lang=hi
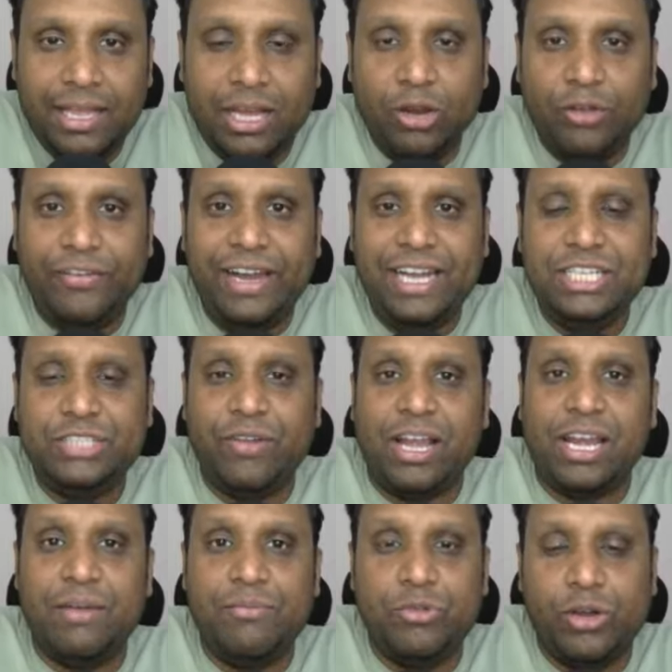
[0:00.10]
हेलो फ्रेंड्स
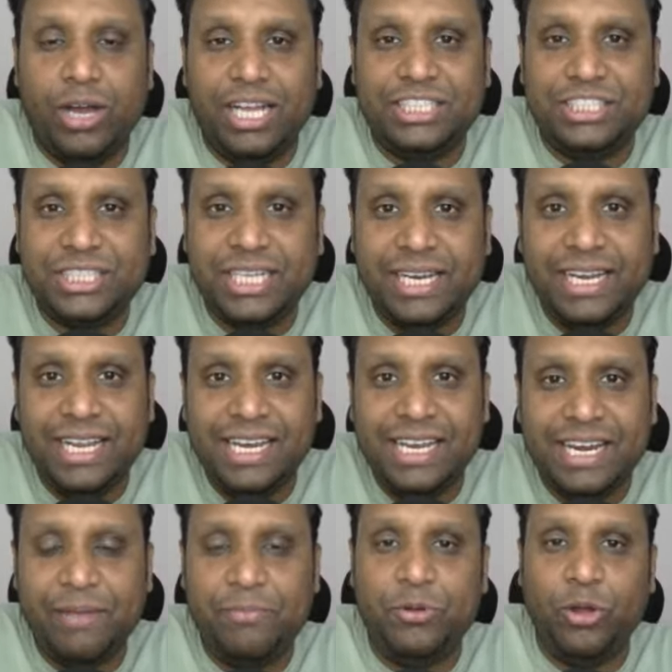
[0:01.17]
वेलकम टू आर चैनल
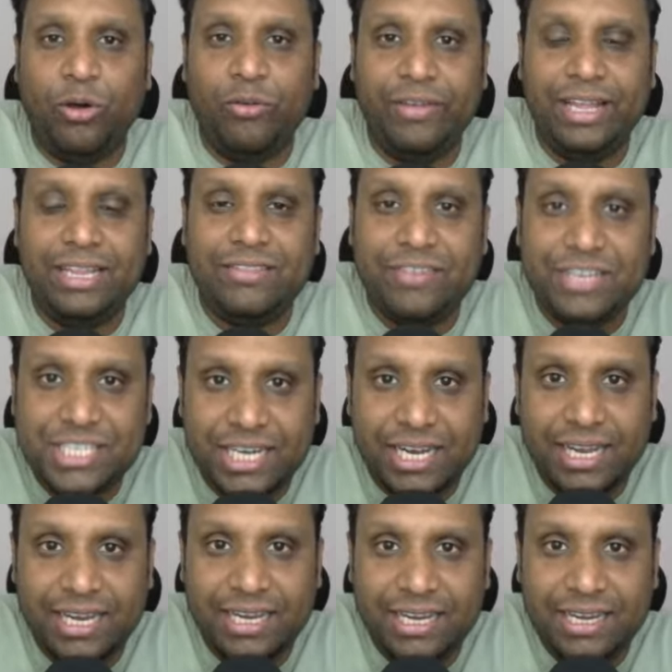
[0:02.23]
क्रिप्टो विद
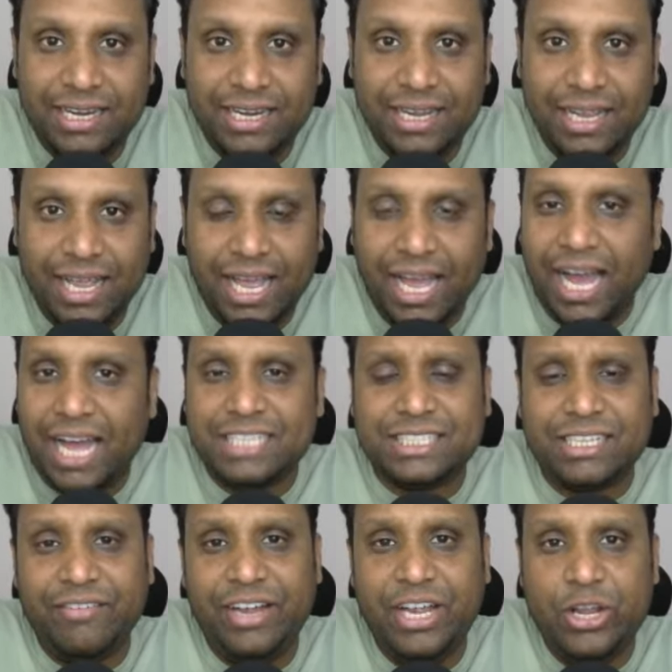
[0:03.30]
विशाल
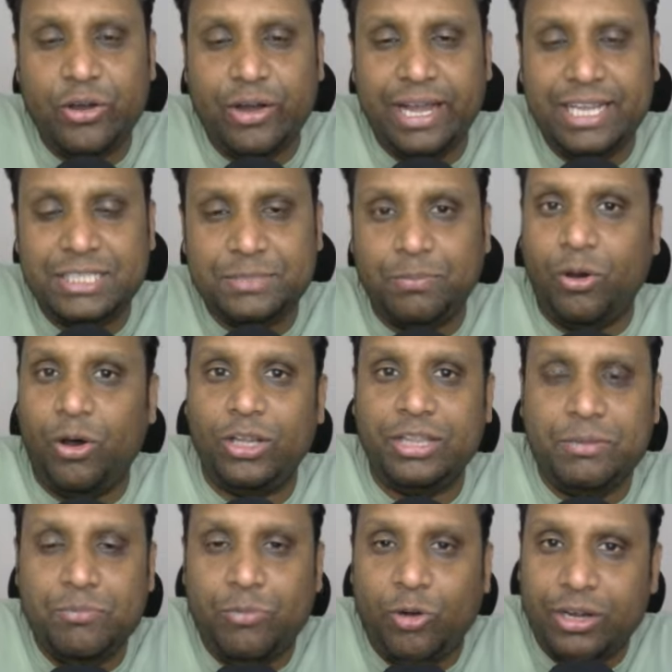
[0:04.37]
आज का वीडियो गाइस
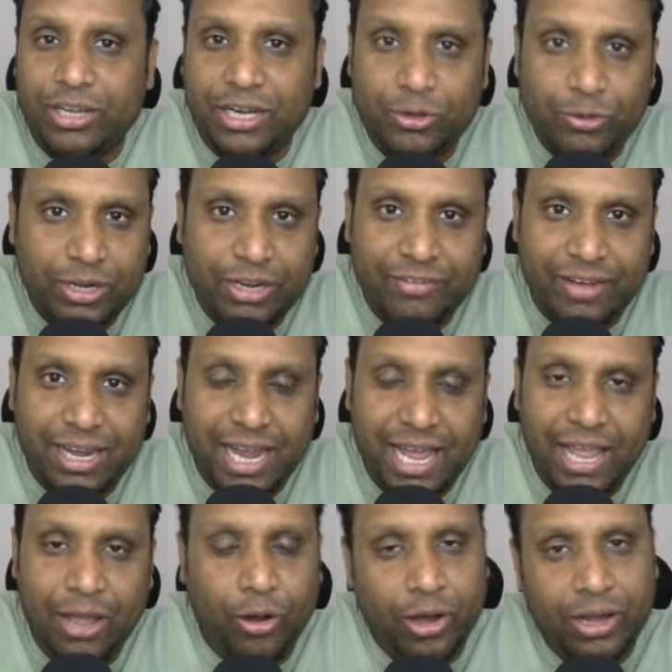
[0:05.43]
बहुत इंपॉर्टेंट होने वाला
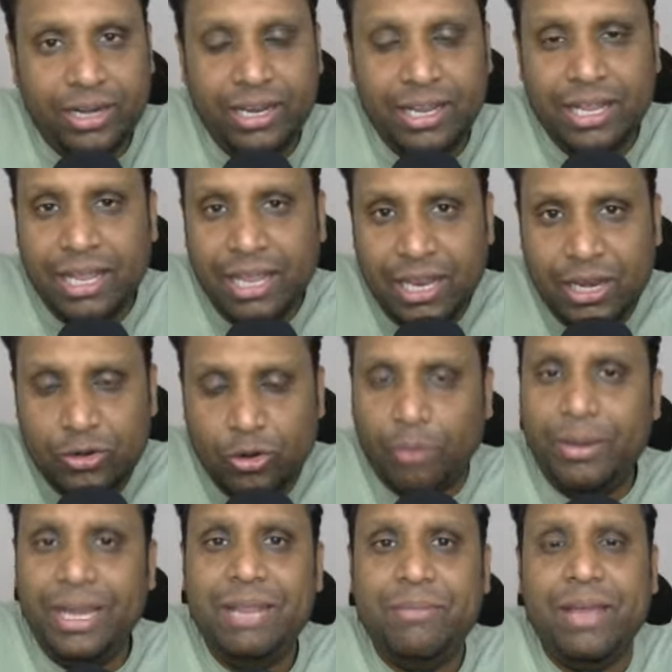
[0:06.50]
है और
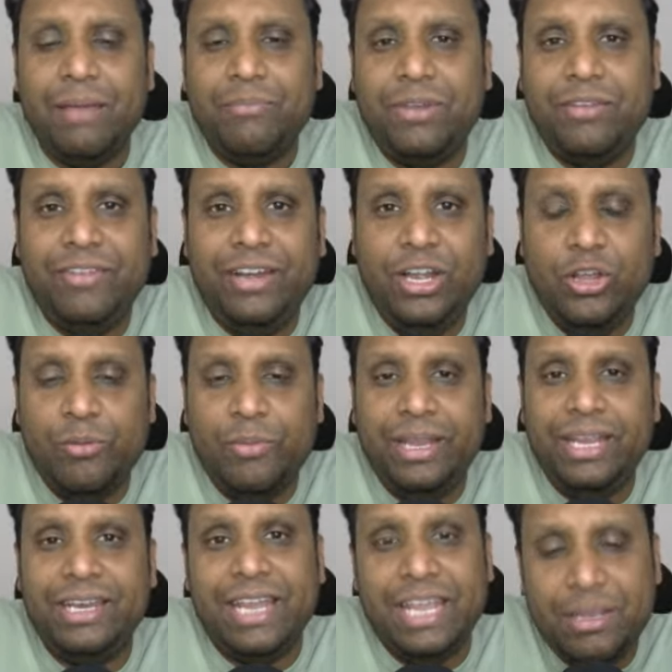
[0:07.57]
नॉर्मली मैं अपने वीडियो में
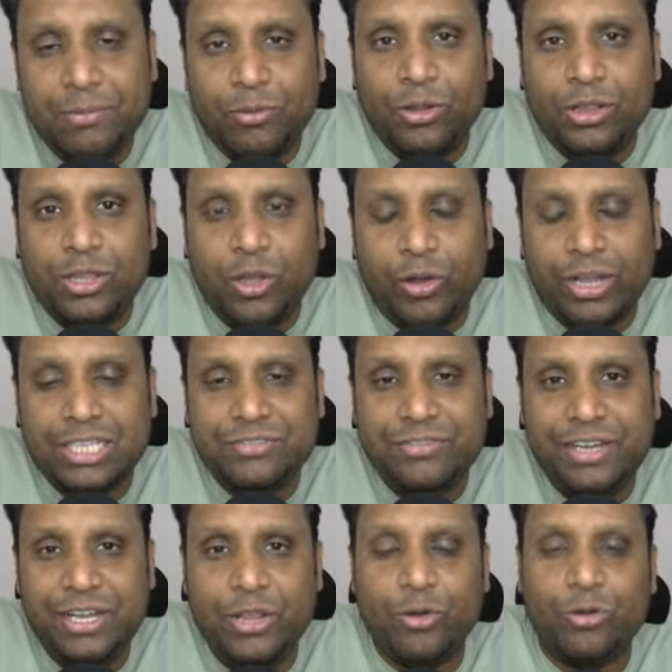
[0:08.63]
ये नहीं बोलता हूँ कि इस
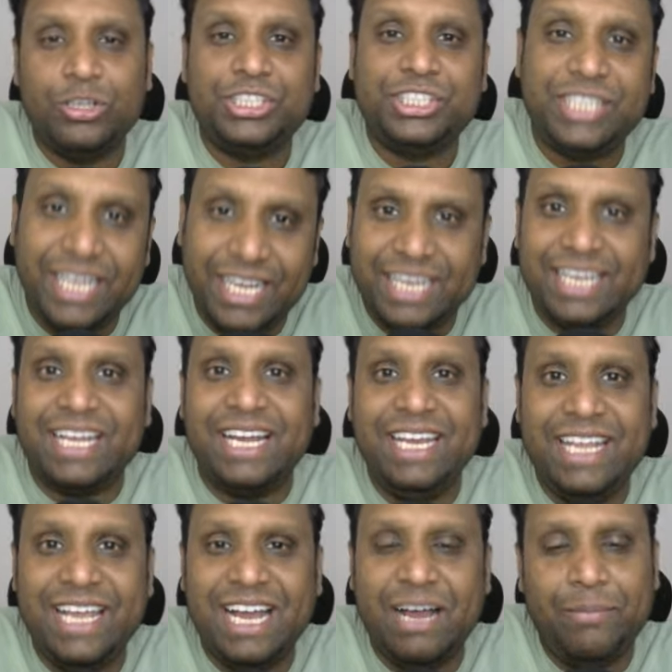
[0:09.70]
वीडियो को शेयर
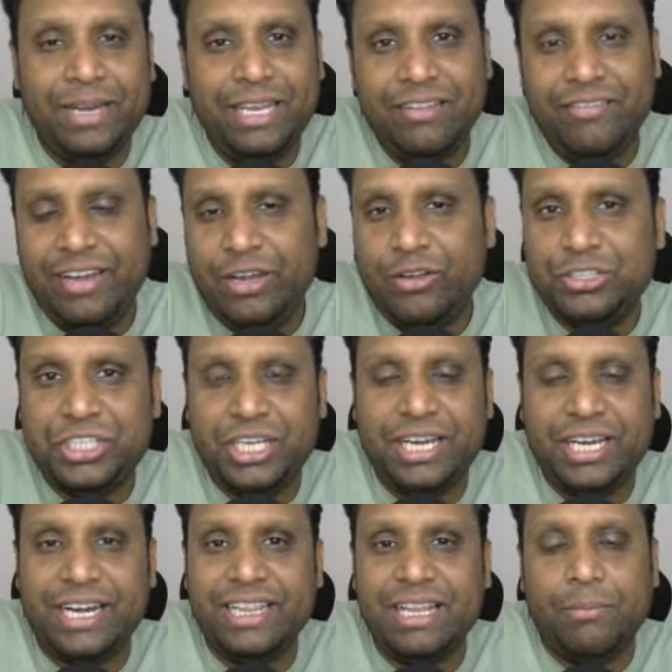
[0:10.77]
करिएगा पर ये वीडियो
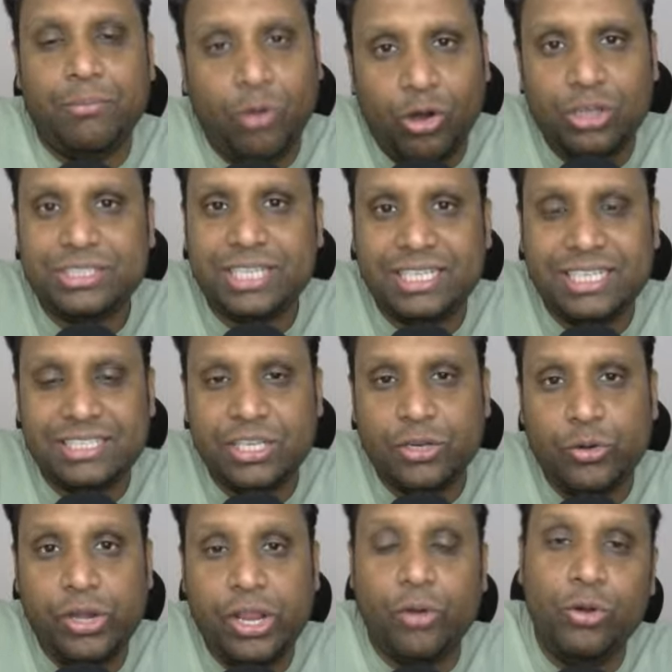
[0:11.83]
शेयर करना बहुत ज़्यादा
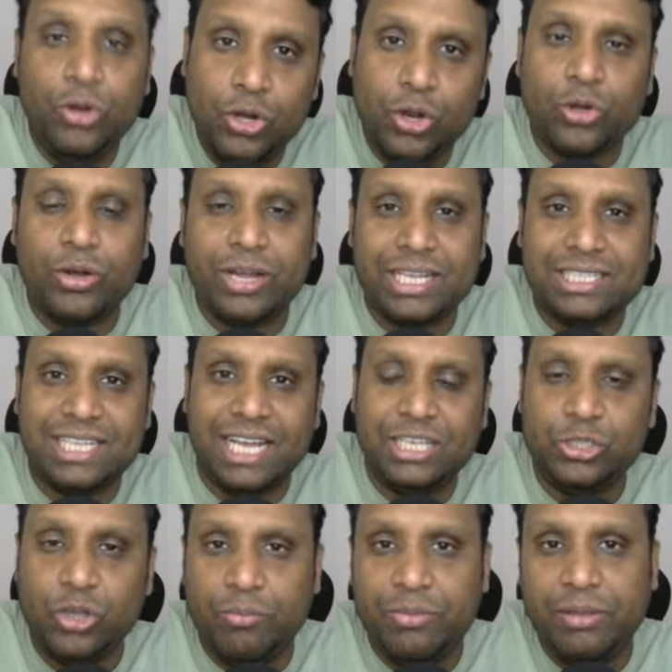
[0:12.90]
ज़रूरी है उन लोगों के
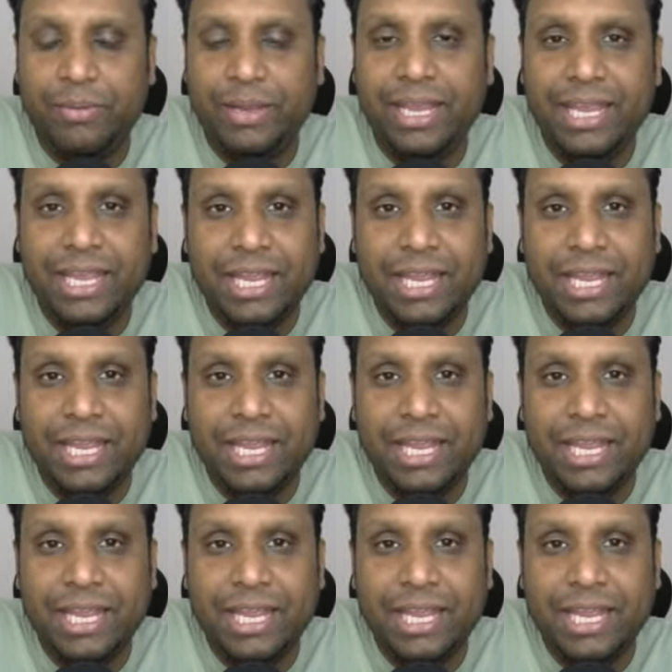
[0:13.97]
साथ जो अभी भी